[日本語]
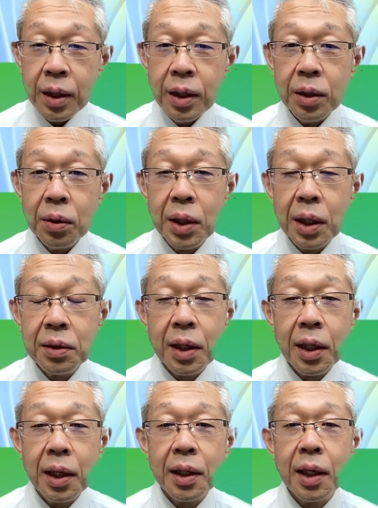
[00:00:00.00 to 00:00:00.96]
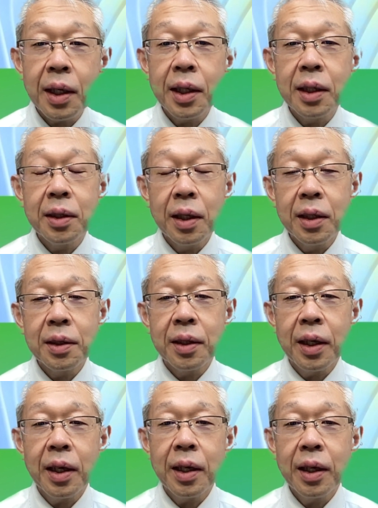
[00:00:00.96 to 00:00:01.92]
いろんな使い方ができてで
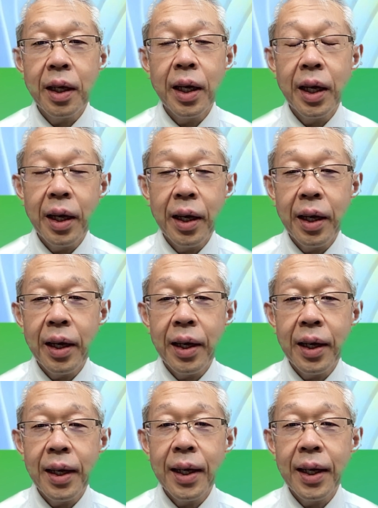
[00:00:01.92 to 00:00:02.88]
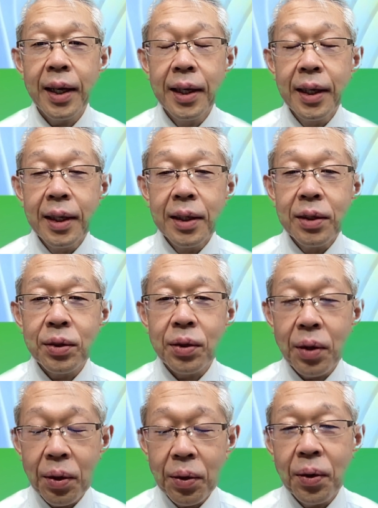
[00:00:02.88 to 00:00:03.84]
すね、えー、
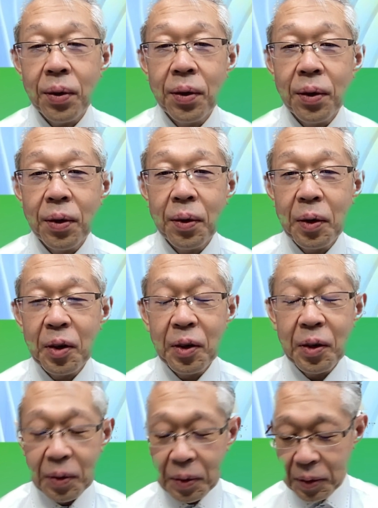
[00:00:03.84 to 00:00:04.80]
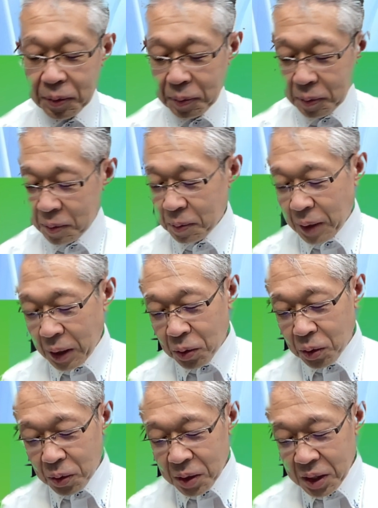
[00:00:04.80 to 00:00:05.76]
それをまあ、
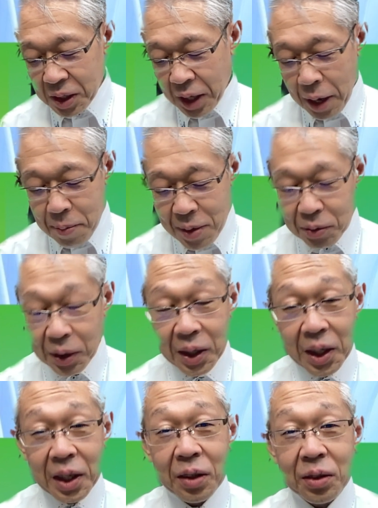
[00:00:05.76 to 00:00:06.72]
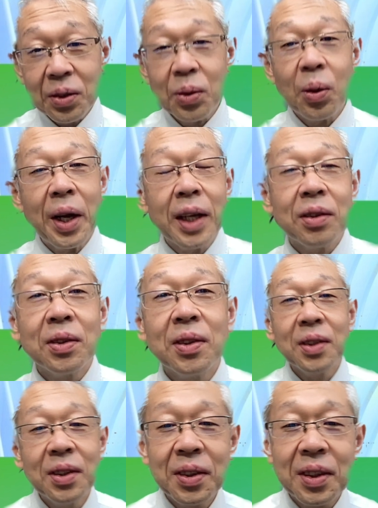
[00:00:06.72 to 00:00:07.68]
このいいタイミングで出てくるのかなと
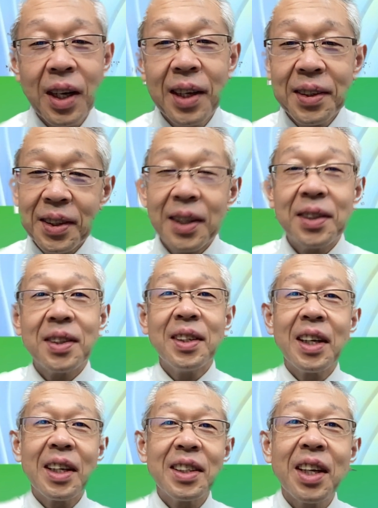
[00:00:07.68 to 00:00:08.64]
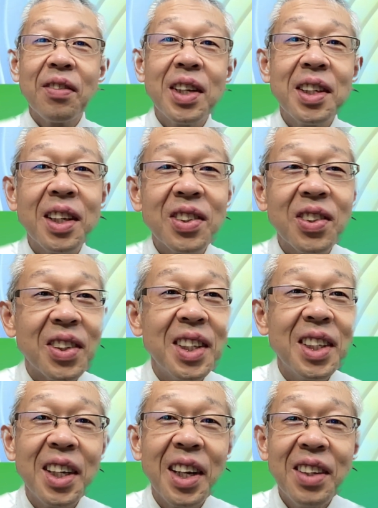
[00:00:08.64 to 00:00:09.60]
いう感じです。なんか喋り出すと
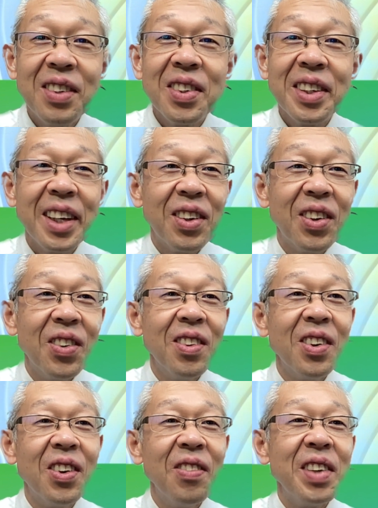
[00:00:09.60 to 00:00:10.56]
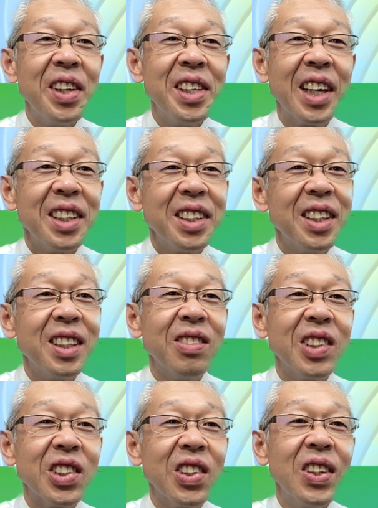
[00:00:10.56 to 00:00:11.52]
キリがないので本編に入っていき
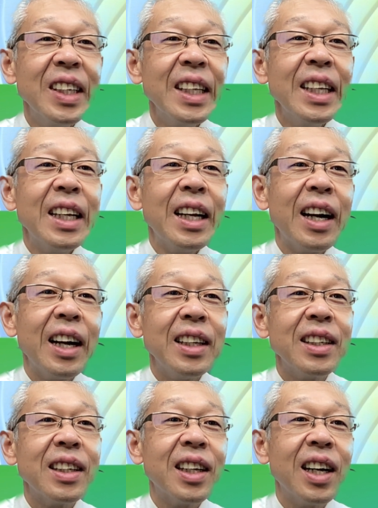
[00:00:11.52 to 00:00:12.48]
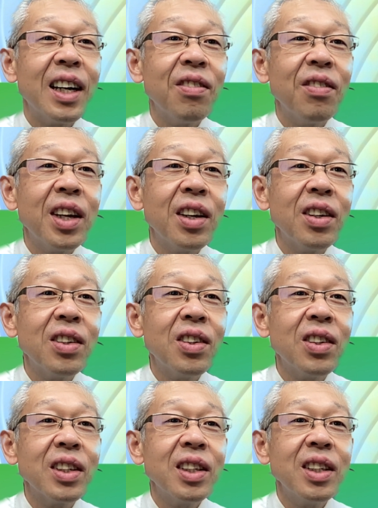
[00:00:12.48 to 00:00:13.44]
ましょう。はい、画面
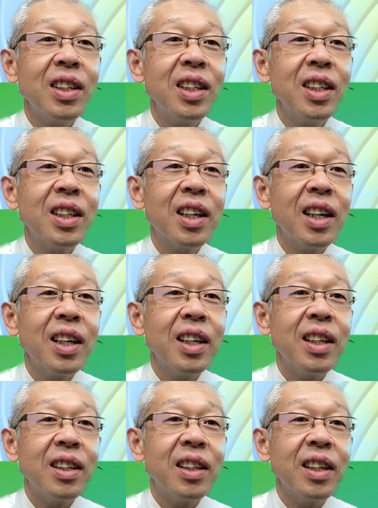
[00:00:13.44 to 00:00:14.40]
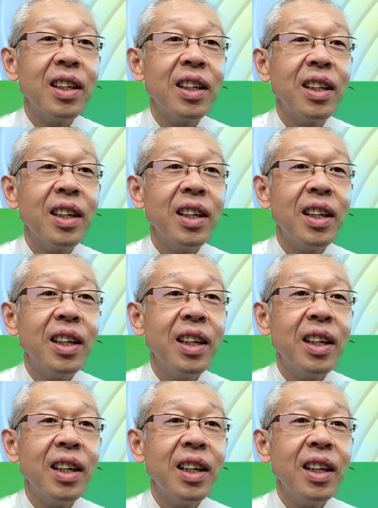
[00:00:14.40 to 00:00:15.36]
を切り替えて、
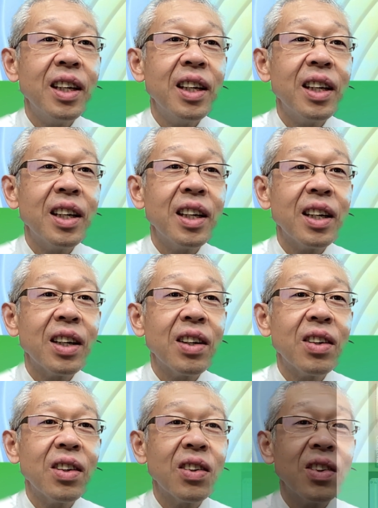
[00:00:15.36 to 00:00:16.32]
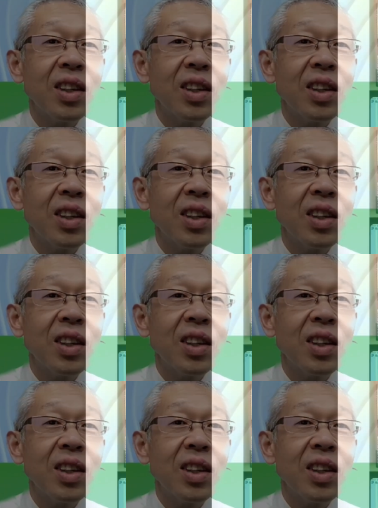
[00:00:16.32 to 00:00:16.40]
えー、こ